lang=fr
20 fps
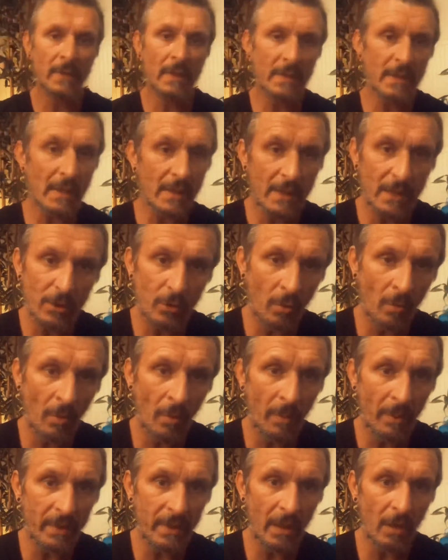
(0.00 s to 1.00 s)
Ça serait
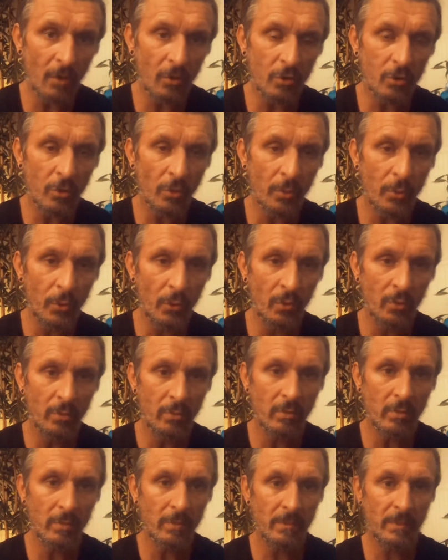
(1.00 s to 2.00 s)
sûrement pas des grands champions,
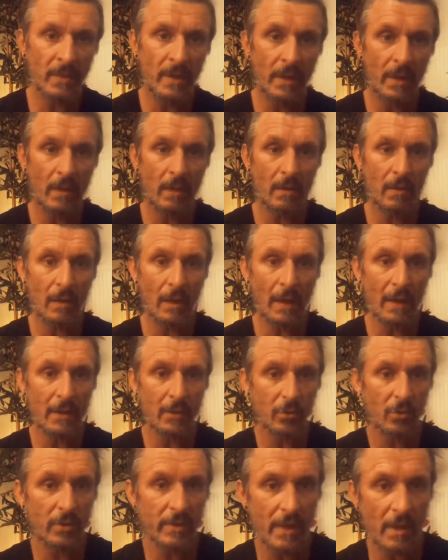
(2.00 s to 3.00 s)
mais
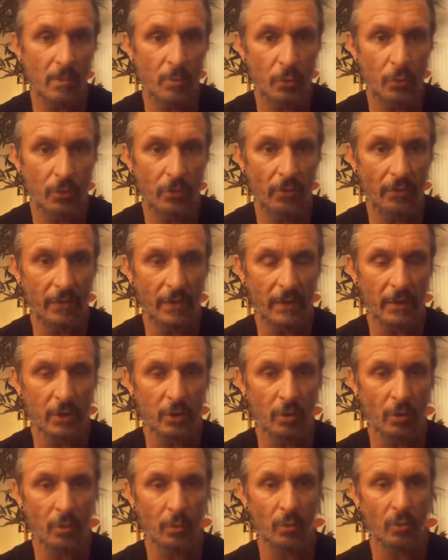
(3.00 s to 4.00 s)
est-ce que c'est le but de faire des
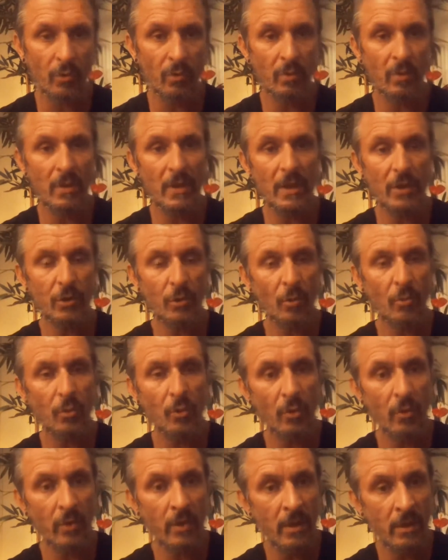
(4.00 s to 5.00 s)
champions Les
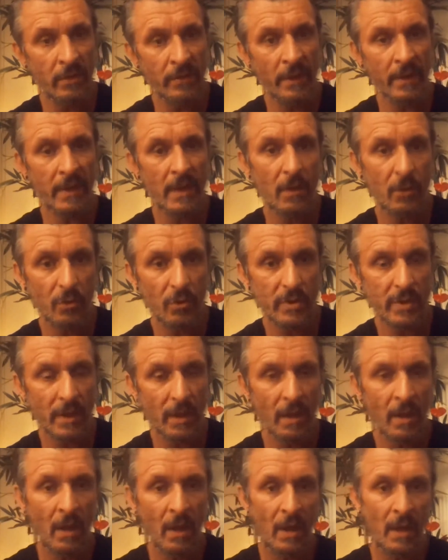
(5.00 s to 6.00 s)
champions, il y en a
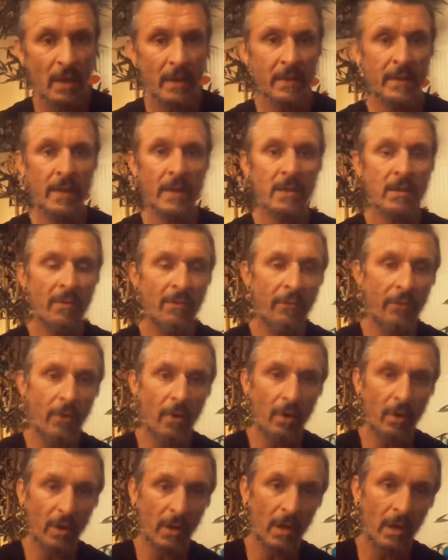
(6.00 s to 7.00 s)
quelques-uns. Des hommes
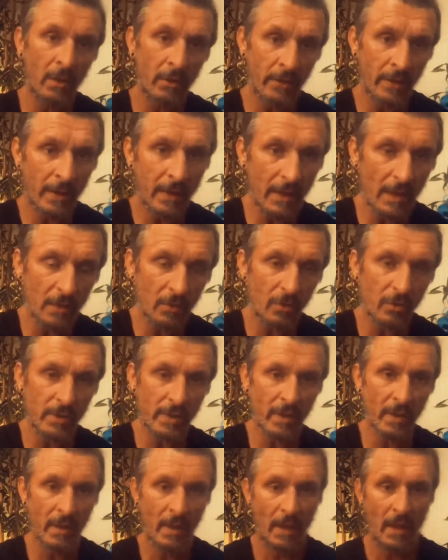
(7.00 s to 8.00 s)
forts, il y en a
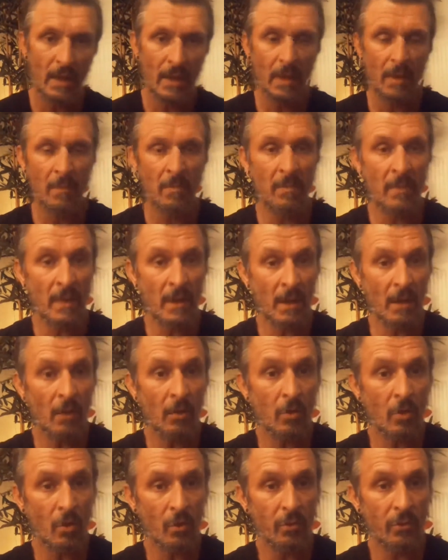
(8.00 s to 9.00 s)
quelques-uns. Mais
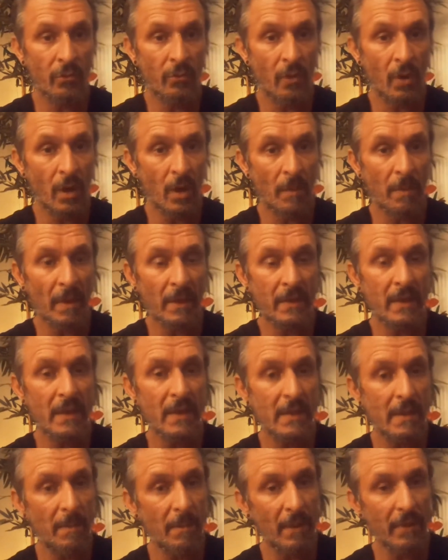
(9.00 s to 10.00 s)
encore une fois, la pratique,
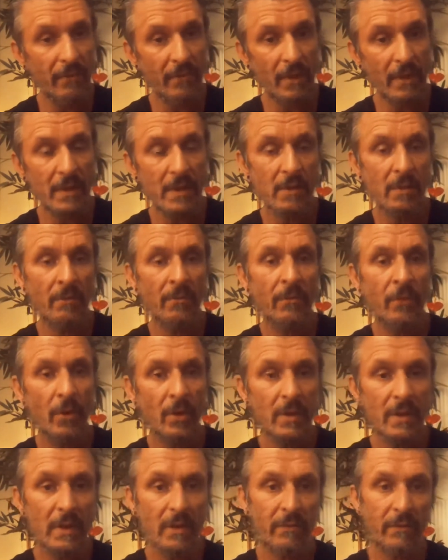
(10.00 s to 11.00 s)
c'est pas de faire des hommes
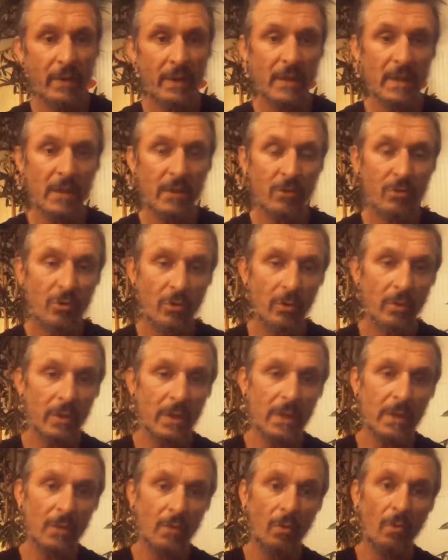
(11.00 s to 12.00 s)
forts, c'est de faire des gens
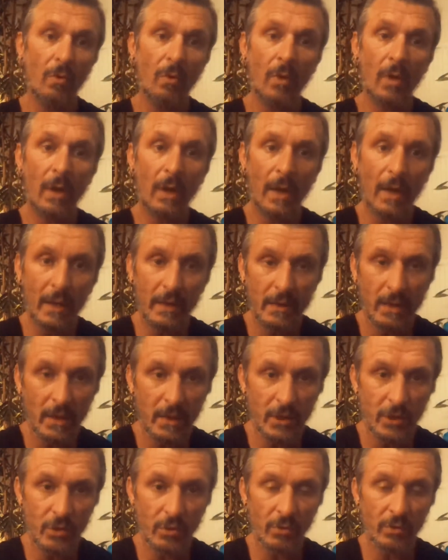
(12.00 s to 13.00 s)
qui sont
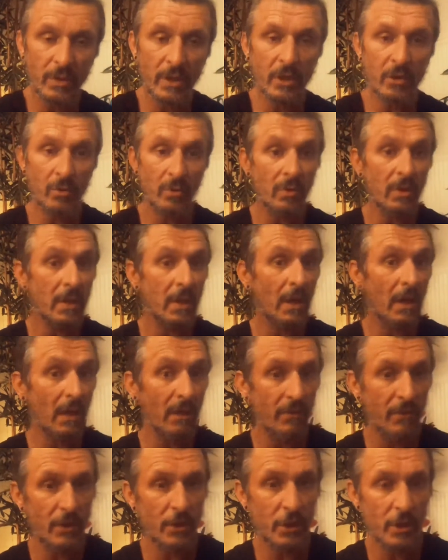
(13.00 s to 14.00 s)
intelligents, des gens qui
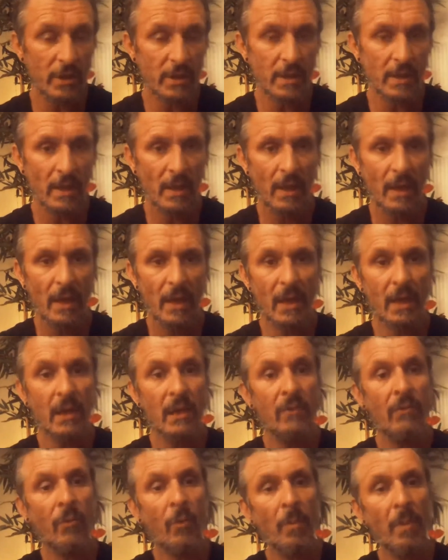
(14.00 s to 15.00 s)
réfléchissent et
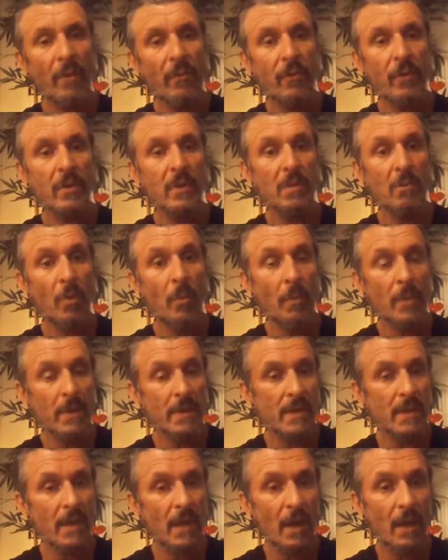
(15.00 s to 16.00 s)
qui ne vont pas forcément
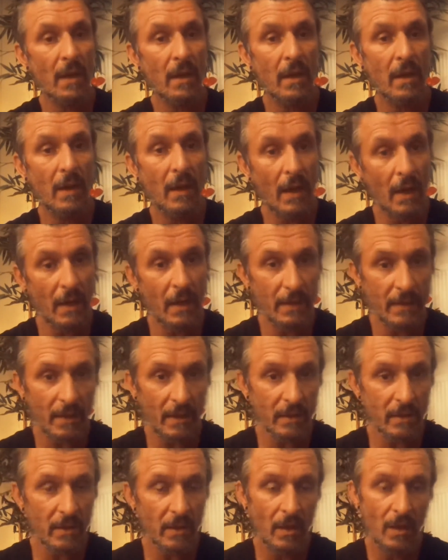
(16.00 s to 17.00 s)
passer à
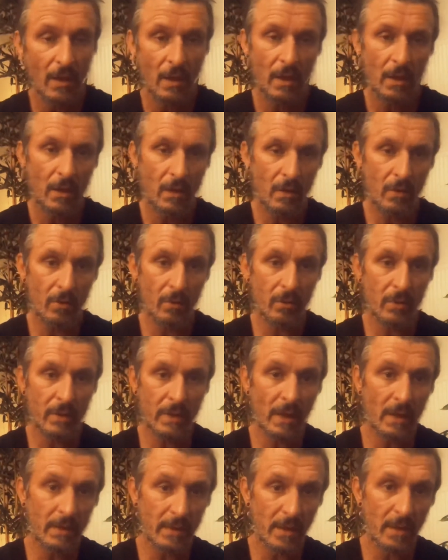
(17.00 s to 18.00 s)
l'attaque, euh,
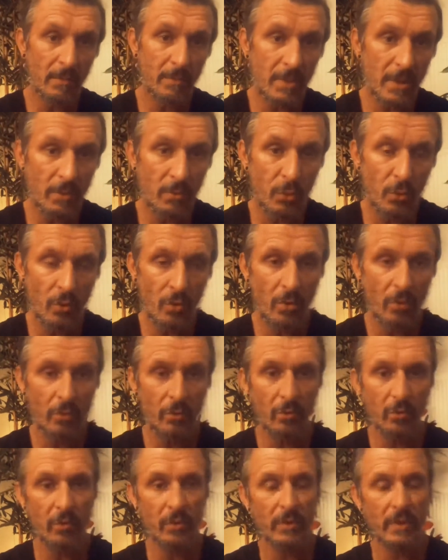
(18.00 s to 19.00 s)
tels des pitbulls
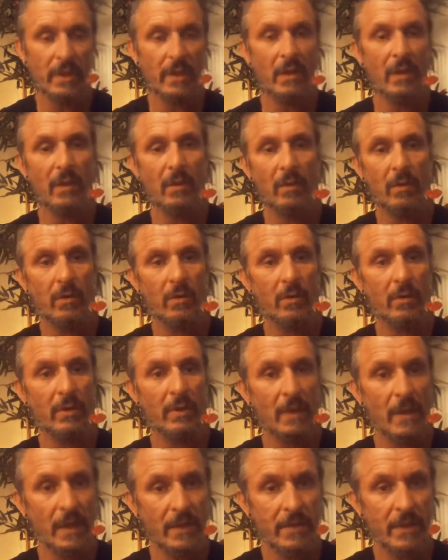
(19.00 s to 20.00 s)
ou des euh,
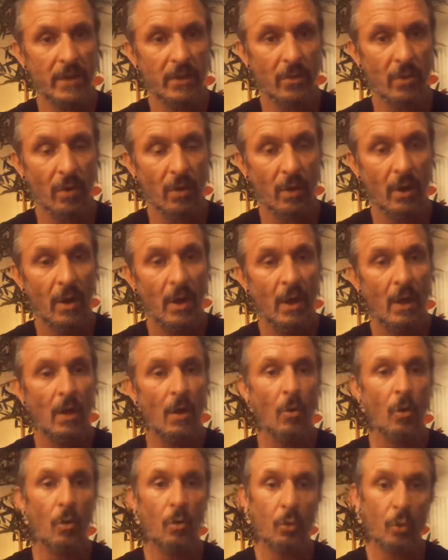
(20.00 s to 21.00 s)
gladiateurs.
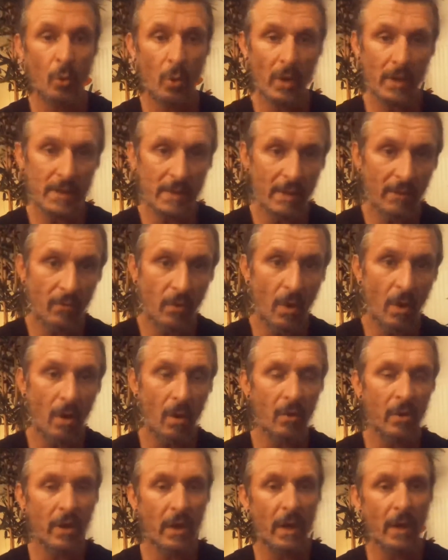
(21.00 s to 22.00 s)
On doit savoir
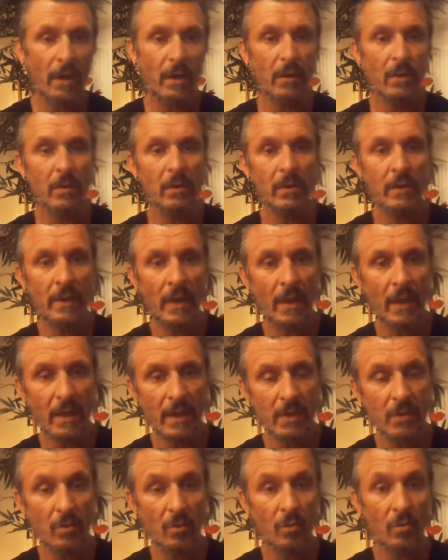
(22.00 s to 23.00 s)
en cas
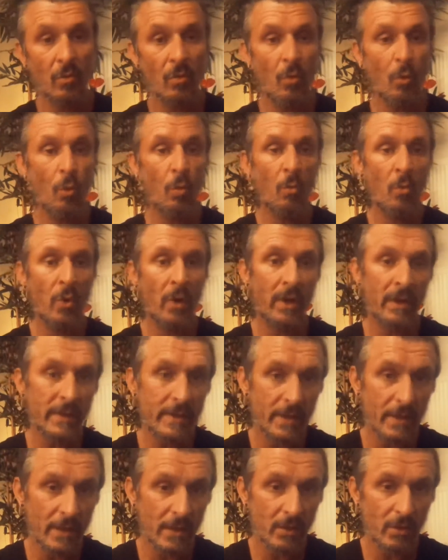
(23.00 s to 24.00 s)
d'agression, au moins
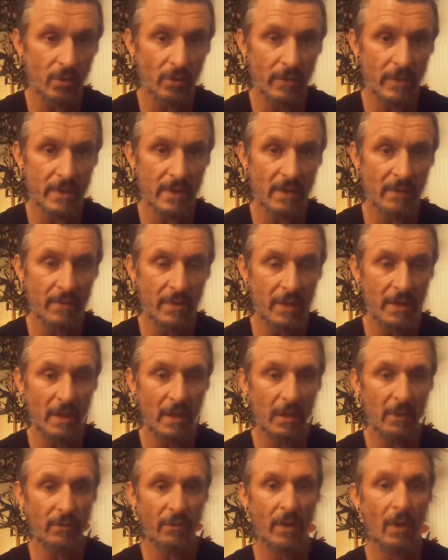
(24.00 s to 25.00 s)
essayer de sauver sa vie
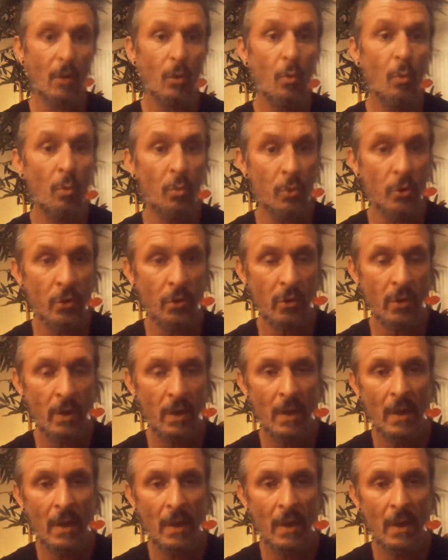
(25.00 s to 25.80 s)
et de faire le mieux.